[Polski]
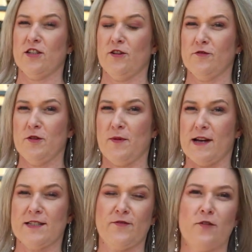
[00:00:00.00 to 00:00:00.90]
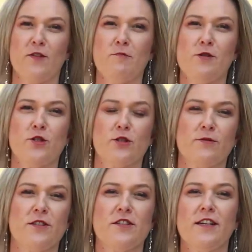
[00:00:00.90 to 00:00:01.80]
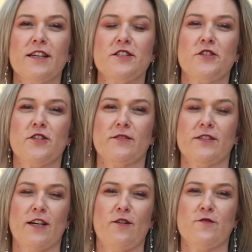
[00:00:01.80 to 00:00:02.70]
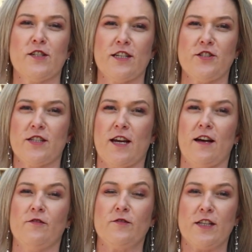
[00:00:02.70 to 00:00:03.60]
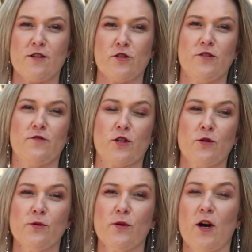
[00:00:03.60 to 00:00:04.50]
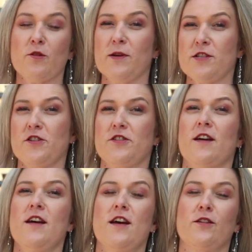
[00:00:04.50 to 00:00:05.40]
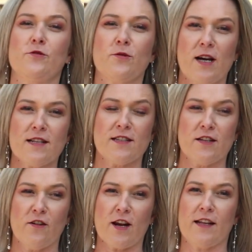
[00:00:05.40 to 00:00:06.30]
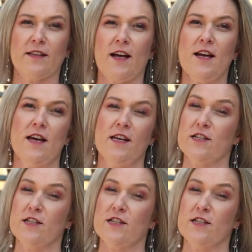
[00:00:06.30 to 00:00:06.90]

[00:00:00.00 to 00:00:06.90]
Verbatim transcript: Szanowni Państwo, w najbliższą niedzielę 10 września w Tężni, w Rzekuniu odbędzie się druga seniorada.